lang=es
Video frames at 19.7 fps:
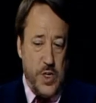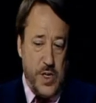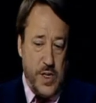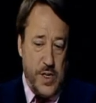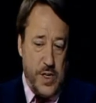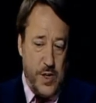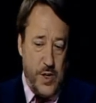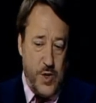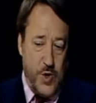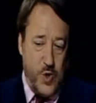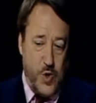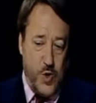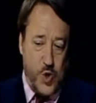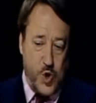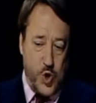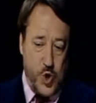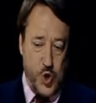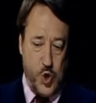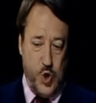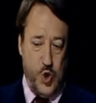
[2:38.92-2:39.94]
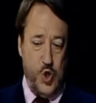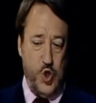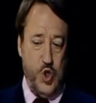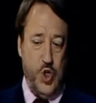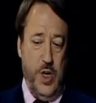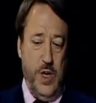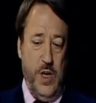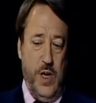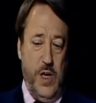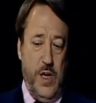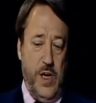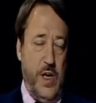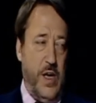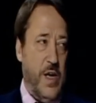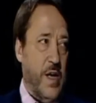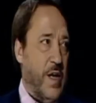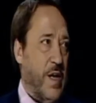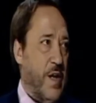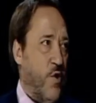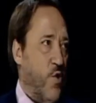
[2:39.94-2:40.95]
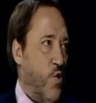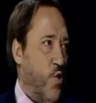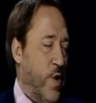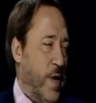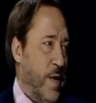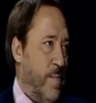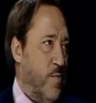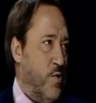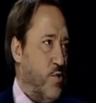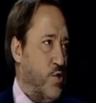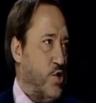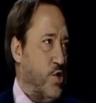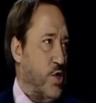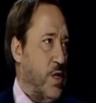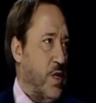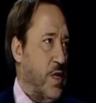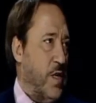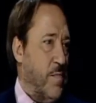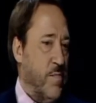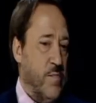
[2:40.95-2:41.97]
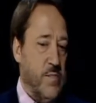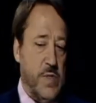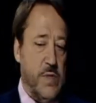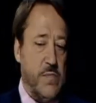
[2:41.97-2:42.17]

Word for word: eh, nosotros eh, lo hemos, em,